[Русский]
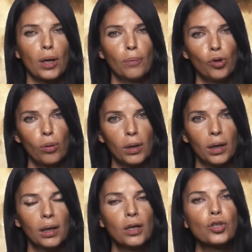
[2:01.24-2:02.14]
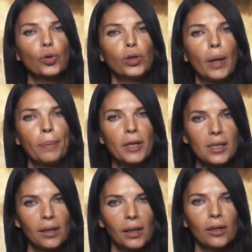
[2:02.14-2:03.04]
же объеме, что и на
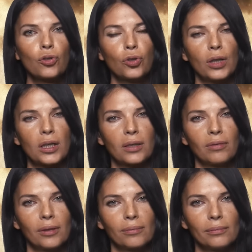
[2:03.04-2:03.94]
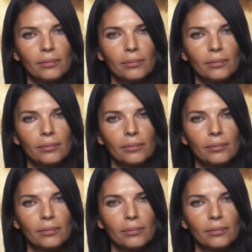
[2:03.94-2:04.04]
признанные государства.